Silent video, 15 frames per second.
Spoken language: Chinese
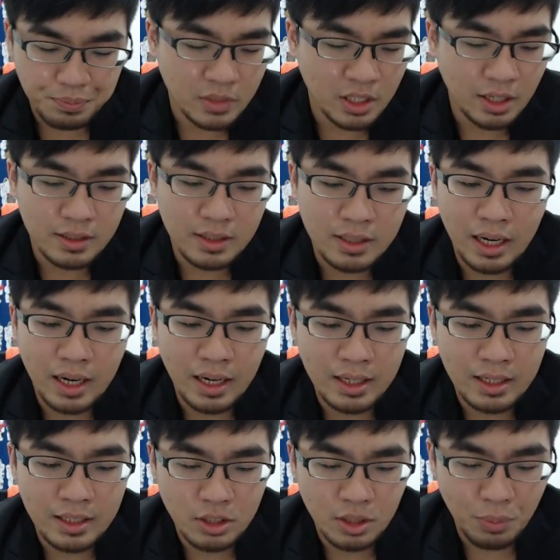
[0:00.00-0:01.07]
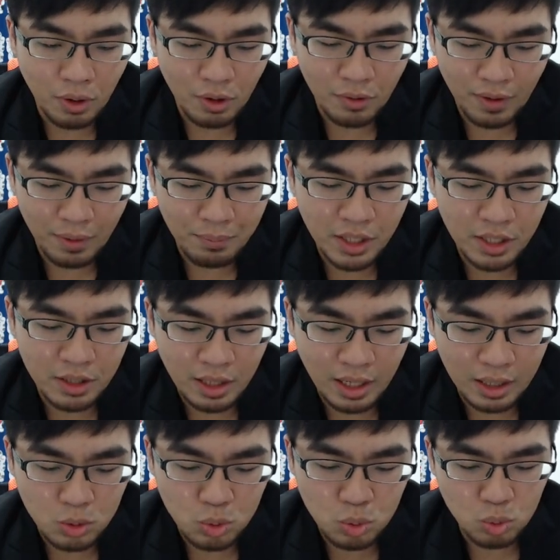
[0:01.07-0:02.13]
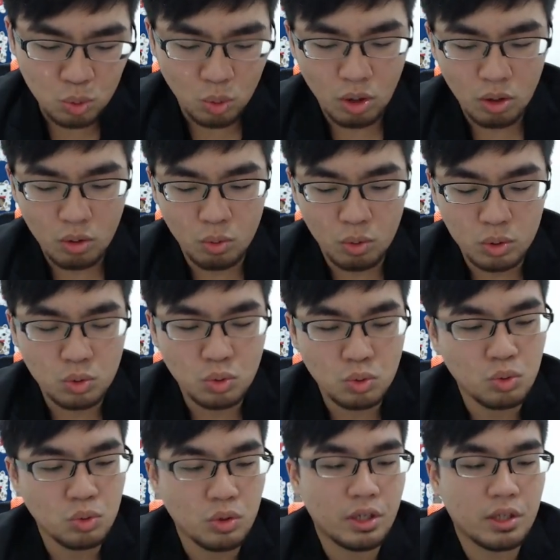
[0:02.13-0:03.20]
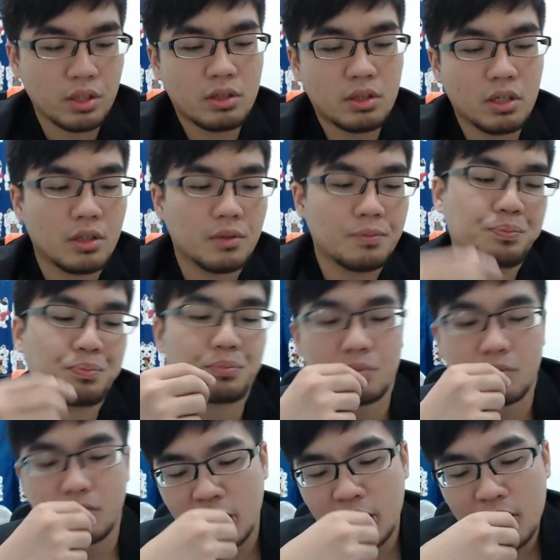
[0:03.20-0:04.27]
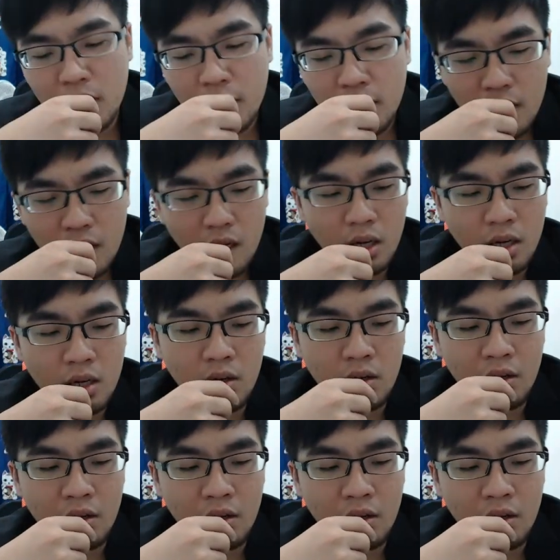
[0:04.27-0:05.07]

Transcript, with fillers: 那在 support 方面来说，我觉得，呃，